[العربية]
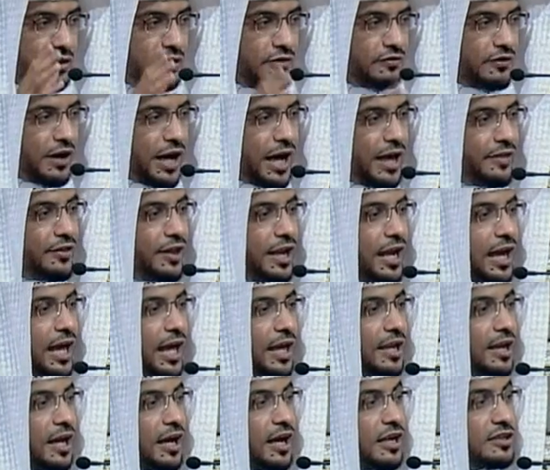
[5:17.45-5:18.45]
فهذا لا
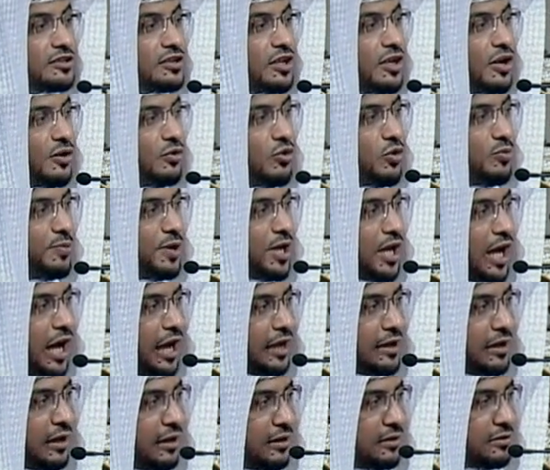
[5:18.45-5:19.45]
علاقة له
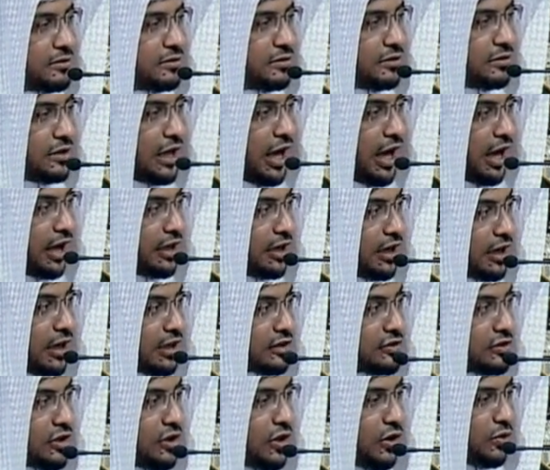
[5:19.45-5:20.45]
بالآية لا
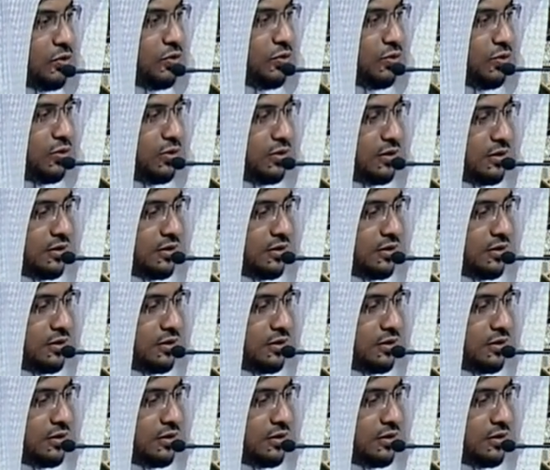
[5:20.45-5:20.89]
علاقة له